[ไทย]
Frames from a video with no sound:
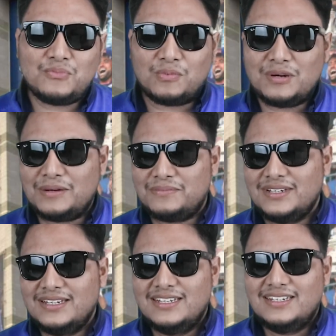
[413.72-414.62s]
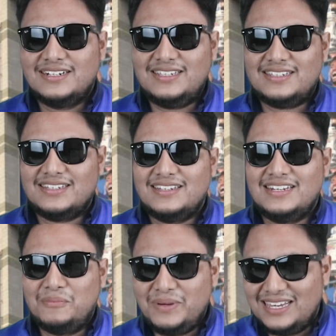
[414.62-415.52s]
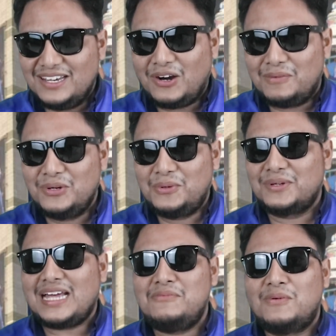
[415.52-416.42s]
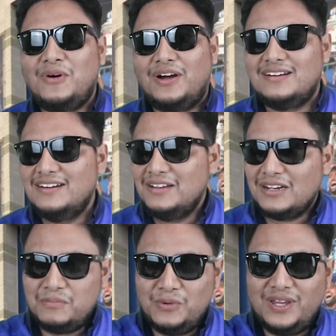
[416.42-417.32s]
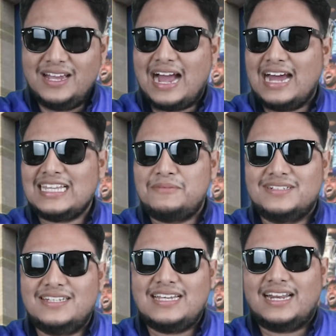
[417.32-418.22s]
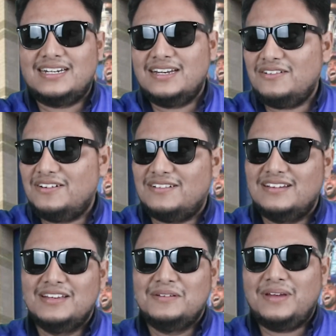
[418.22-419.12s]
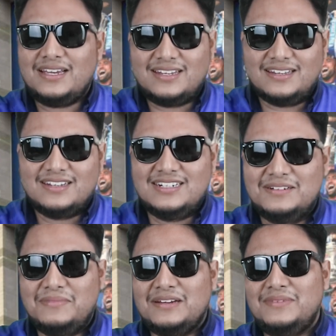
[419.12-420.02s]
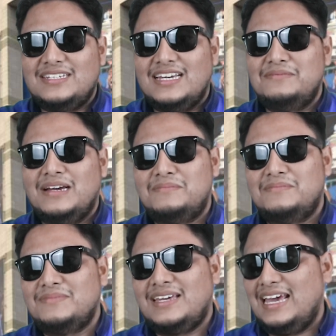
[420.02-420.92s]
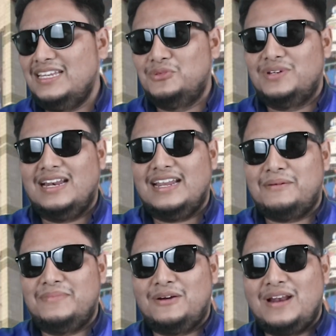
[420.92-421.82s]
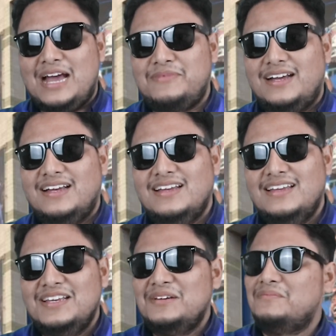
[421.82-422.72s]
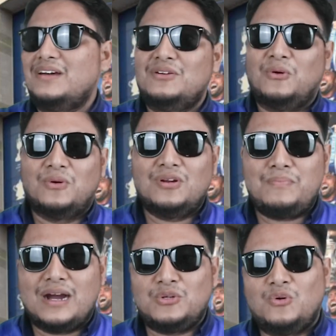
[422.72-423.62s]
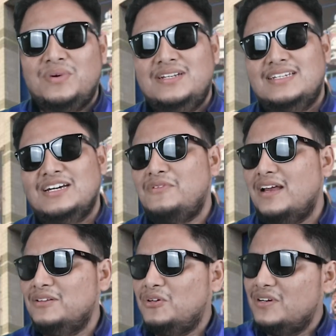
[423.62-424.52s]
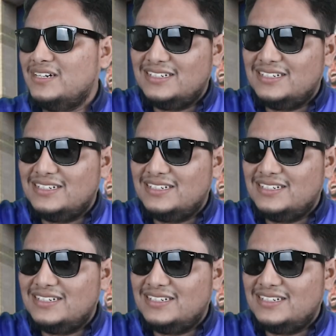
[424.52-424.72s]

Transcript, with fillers: ผมก็แบบเฮ้ยเดี๋ยวพี่ขอไปดูรองเท้าผมก่อนก็ไปวิ่งหาตามอัศจรรย์แล้วก็แม่งคือแม่งไม่ใช่แบบแค่อยู่ในระดับแนวราบอ่ะมันโหเราปักธงมาเหนื่อยทั้งวันแล้วต้อง